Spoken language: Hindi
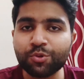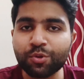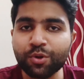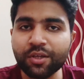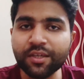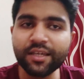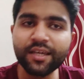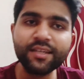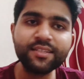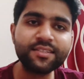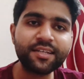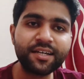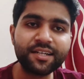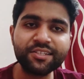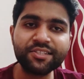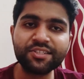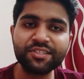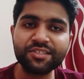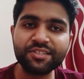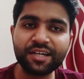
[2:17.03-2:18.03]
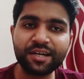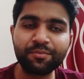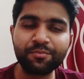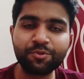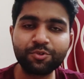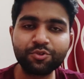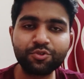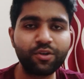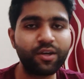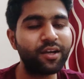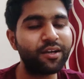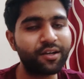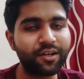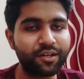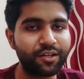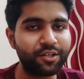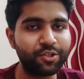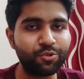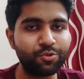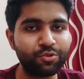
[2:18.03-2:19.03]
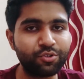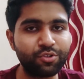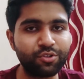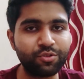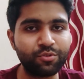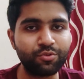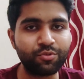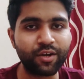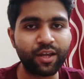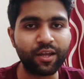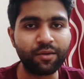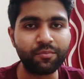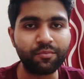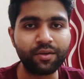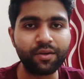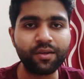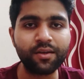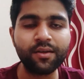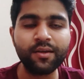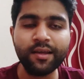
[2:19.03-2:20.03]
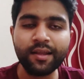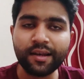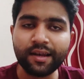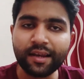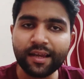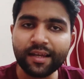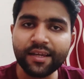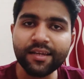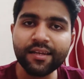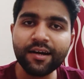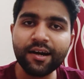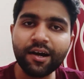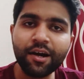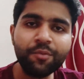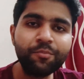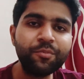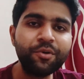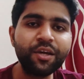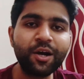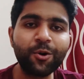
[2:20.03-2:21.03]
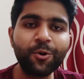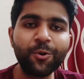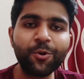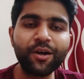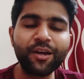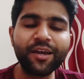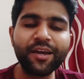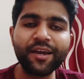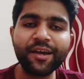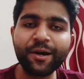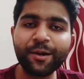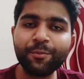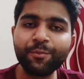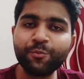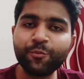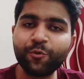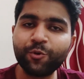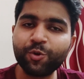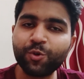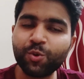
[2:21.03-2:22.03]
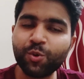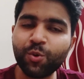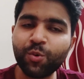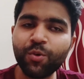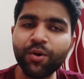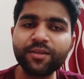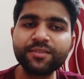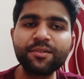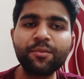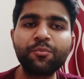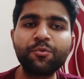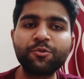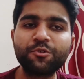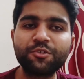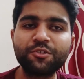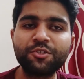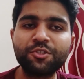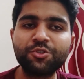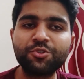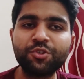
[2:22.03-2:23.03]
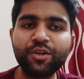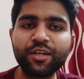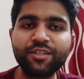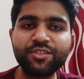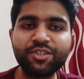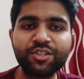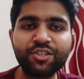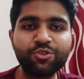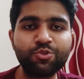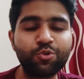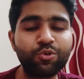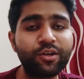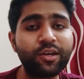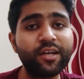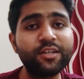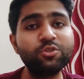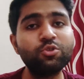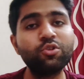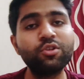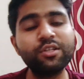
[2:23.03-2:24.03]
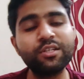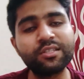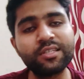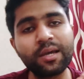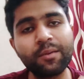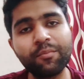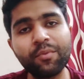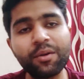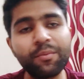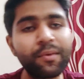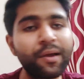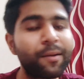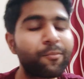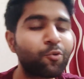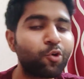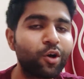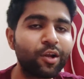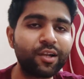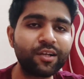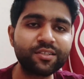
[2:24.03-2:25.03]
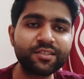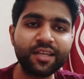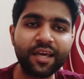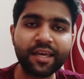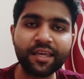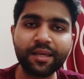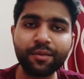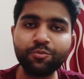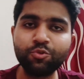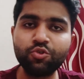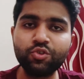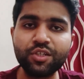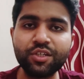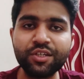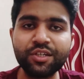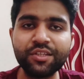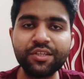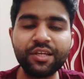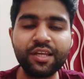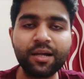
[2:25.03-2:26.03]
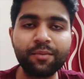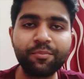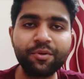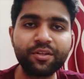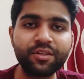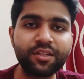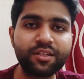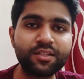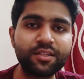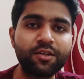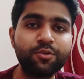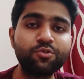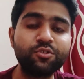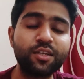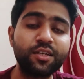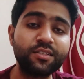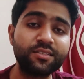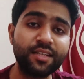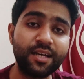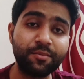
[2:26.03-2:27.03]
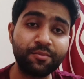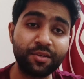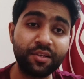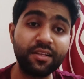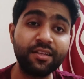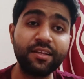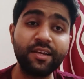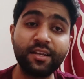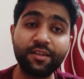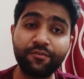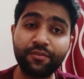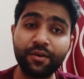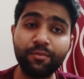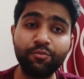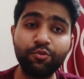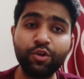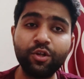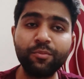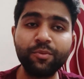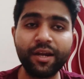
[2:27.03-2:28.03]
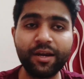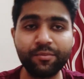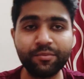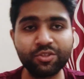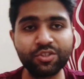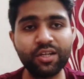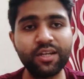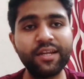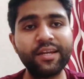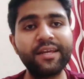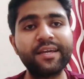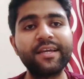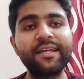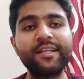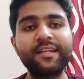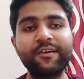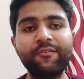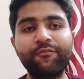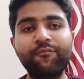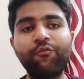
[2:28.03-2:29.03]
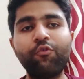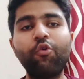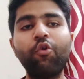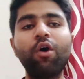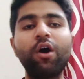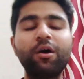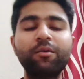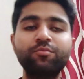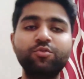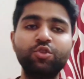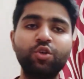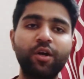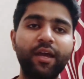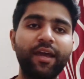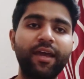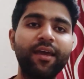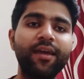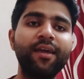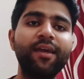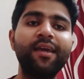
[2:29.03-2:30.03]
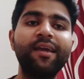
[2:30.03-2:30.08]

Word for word: तो ये सारी चीज़ें आपको जो है करनी होती थी उन टाइम पे लेकिन अब क्या हो गया है अब वो थोड़ा सा प्रोसीजर जो है चेंज हो गया है जो दिसंबर में आपको अलग से आई एम e देना पड़ता था उस एग्ज़ाम के लिए यानी फेबर में एडमिशन लेने के लिए वो अब जो है